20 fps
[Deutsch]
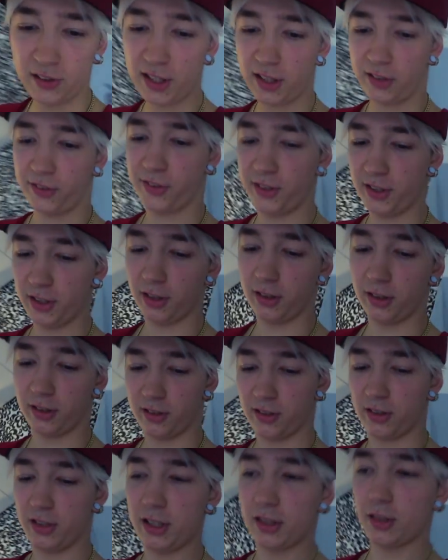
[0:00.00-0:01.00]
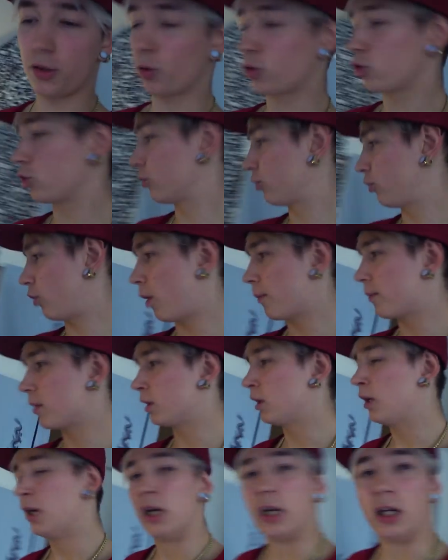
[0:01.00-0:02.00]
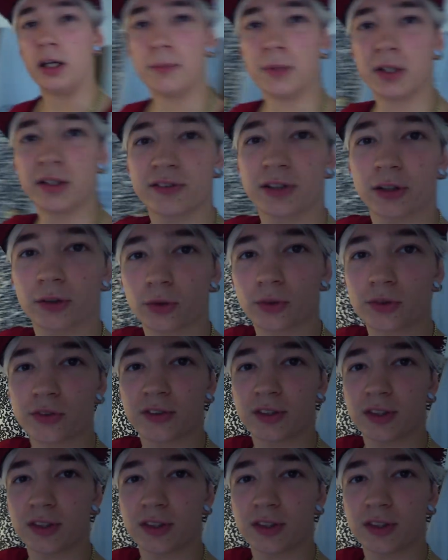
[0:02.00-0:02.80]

Der ist hier, liegt auch schon vor mir. Im Hintergrund